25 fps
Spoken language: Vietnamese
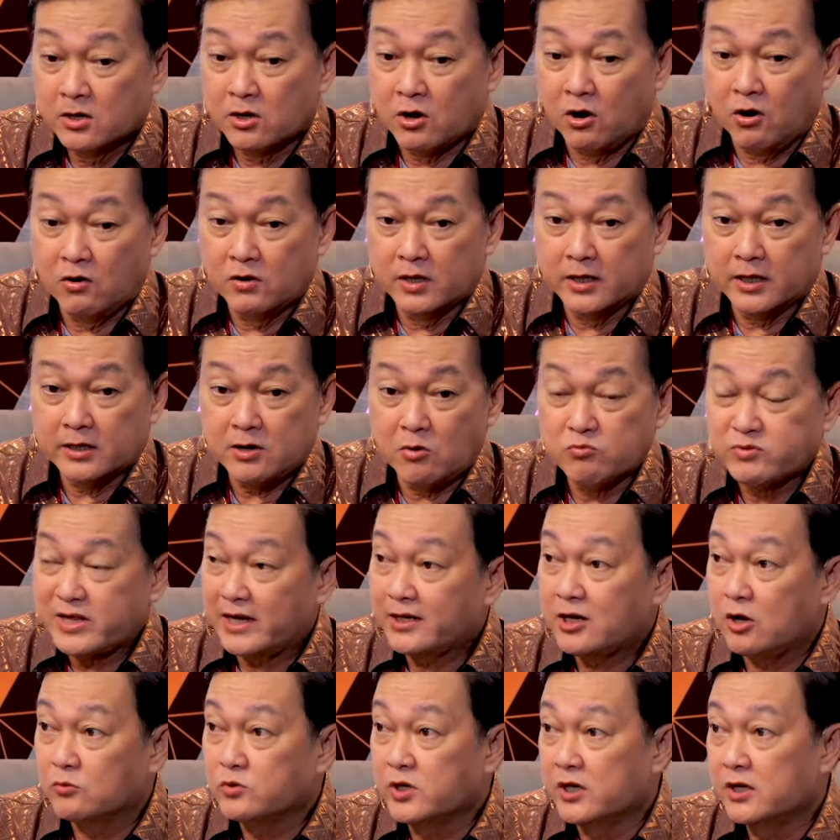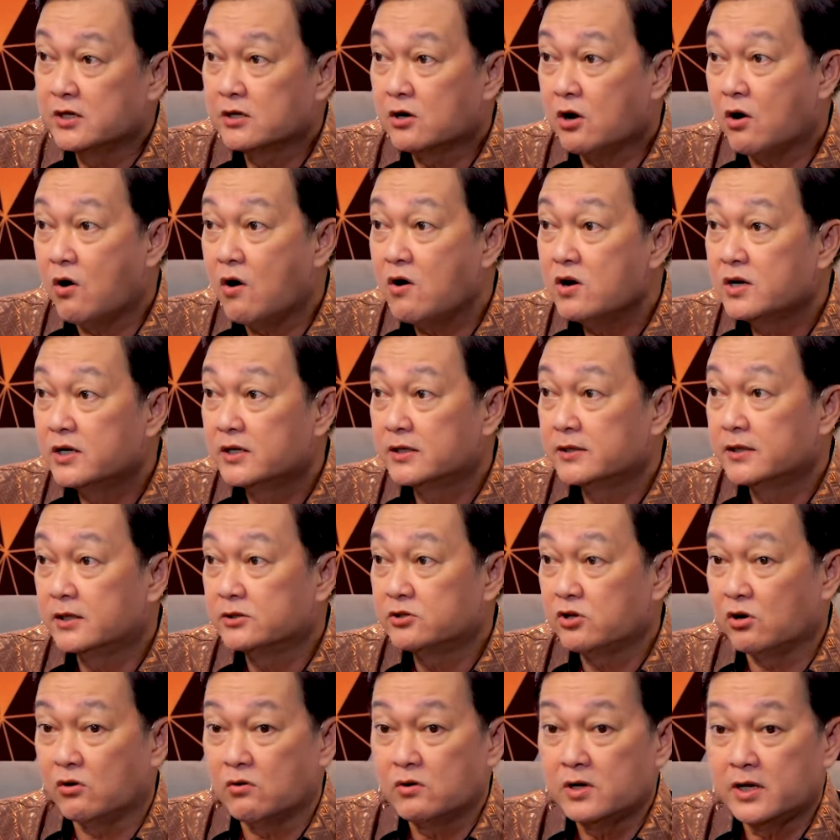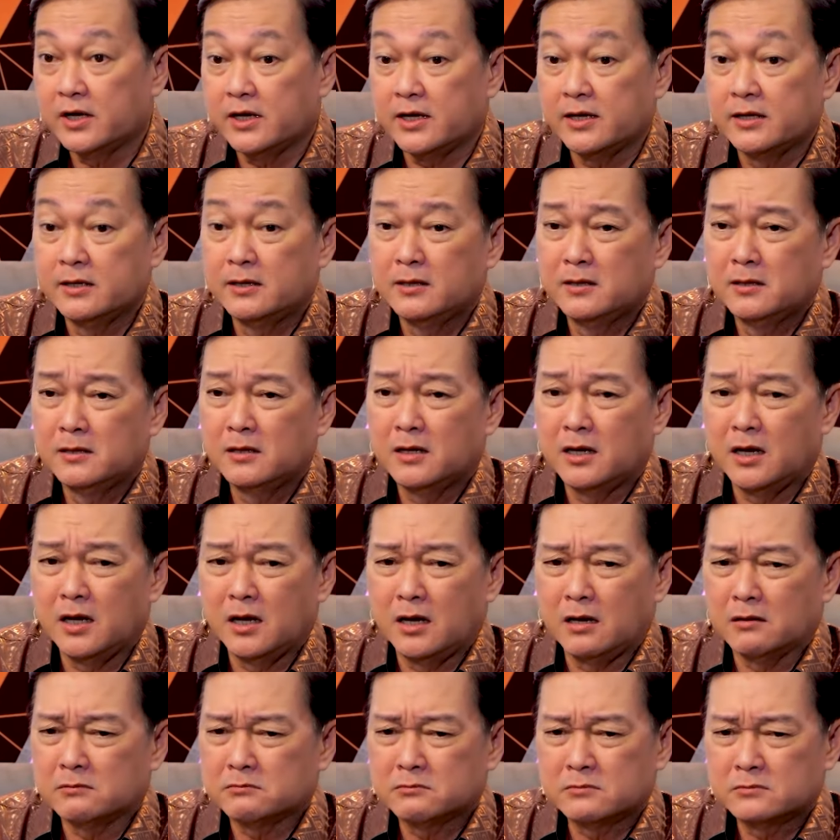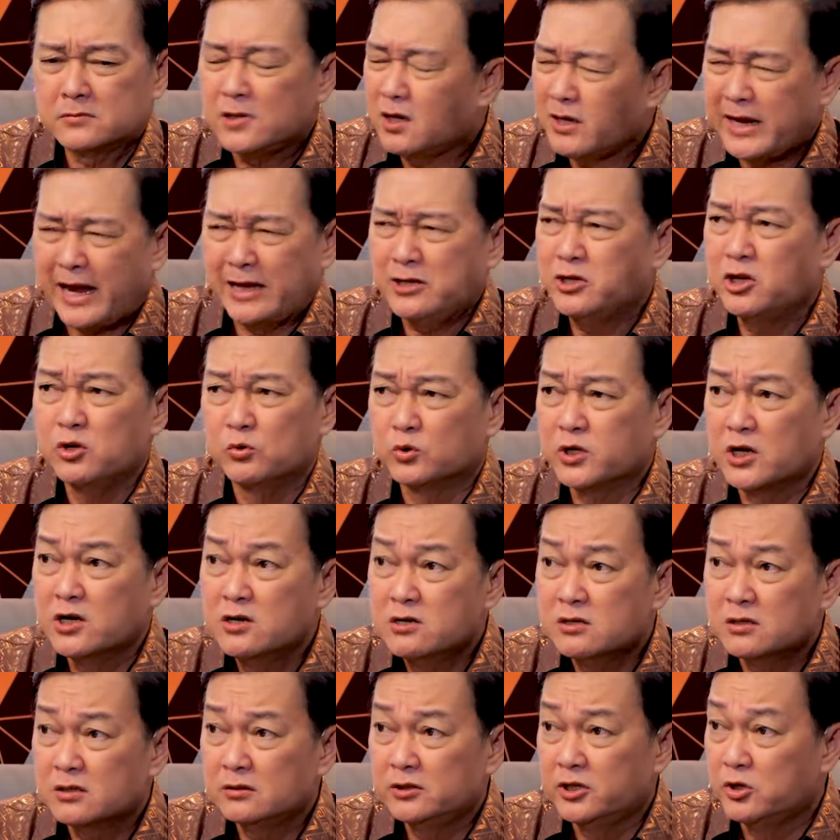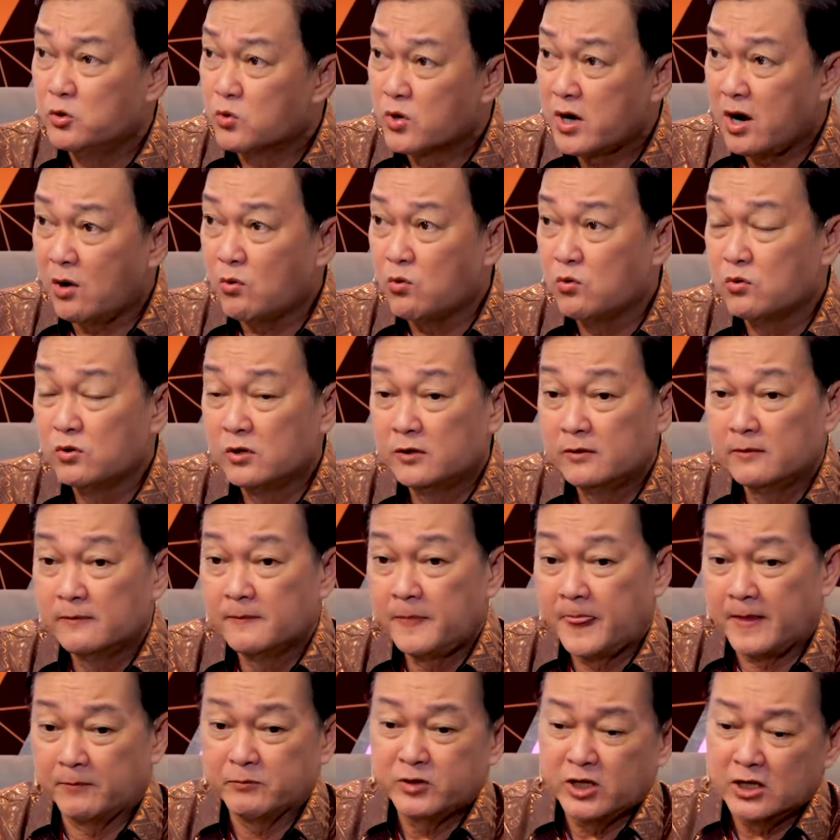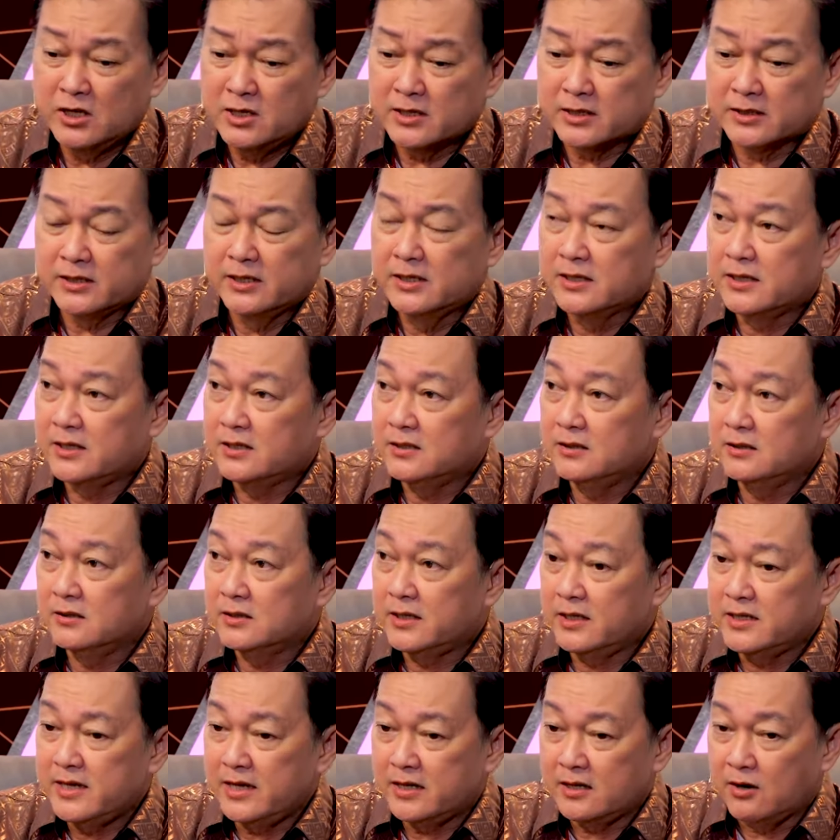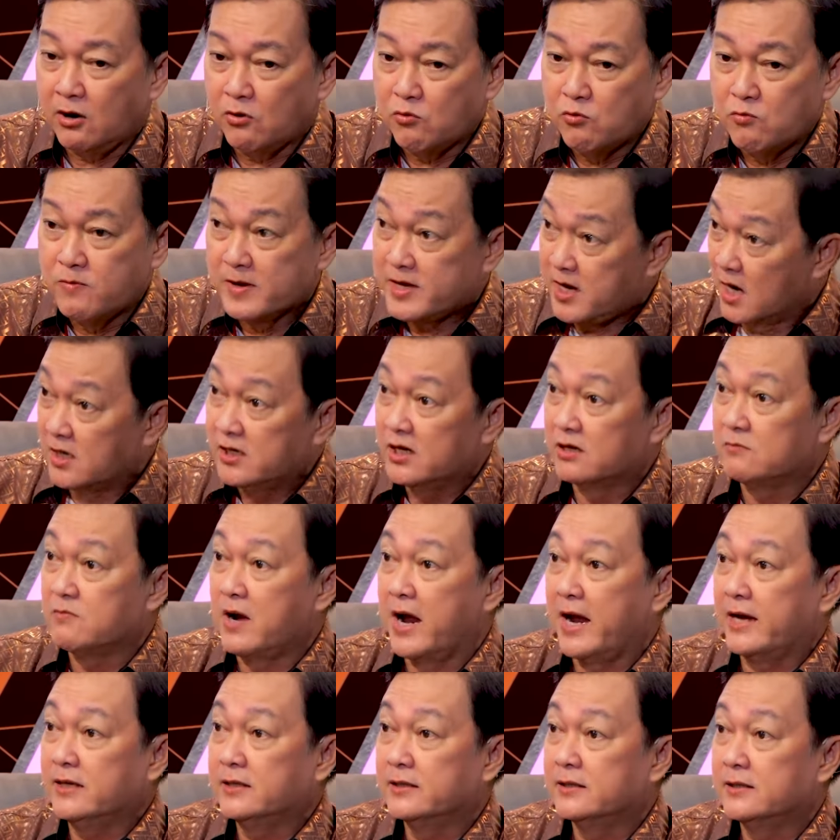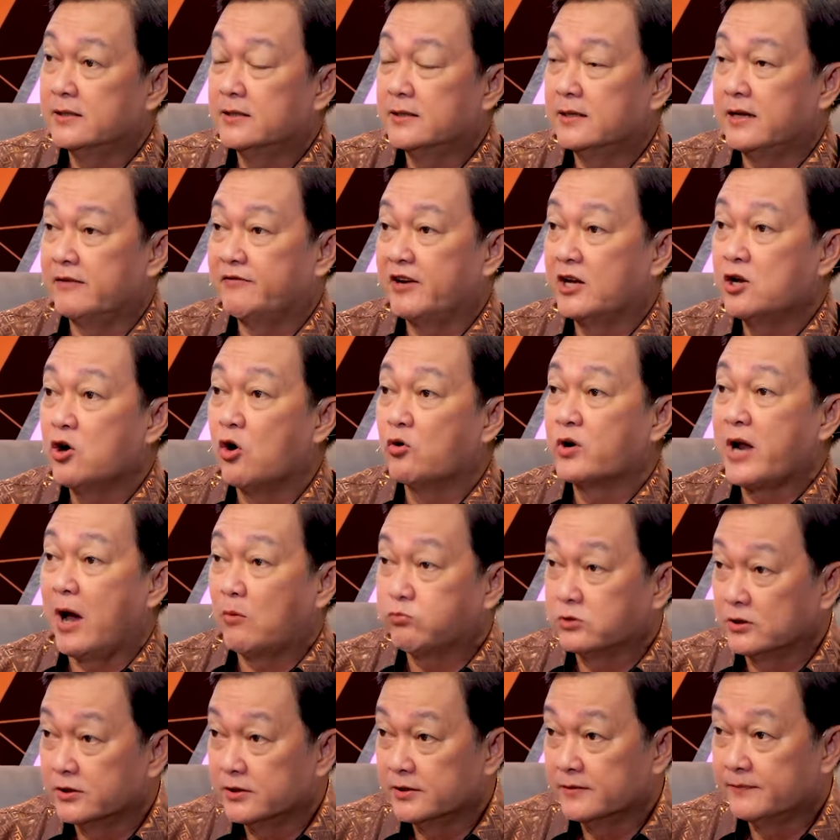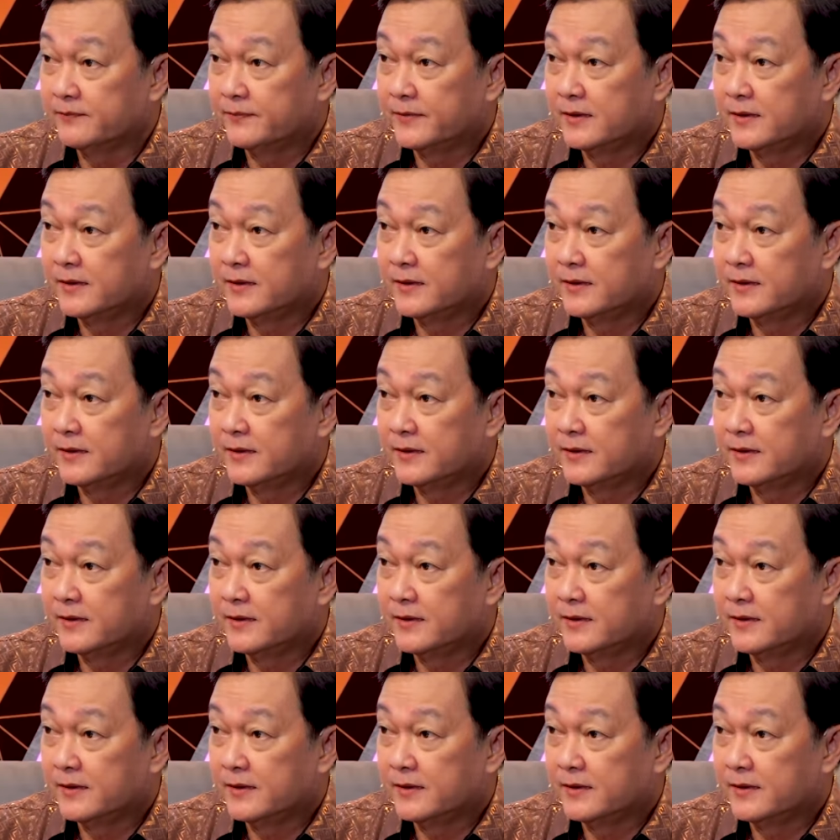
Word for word: còn à, công tác đạo diễn khó hơn ở chỗ là tất cả nhiều thứ nhiều khâu thậm chí là khi cái khâu mà nhận kịch bản nữa là phải ngồi đọc nữa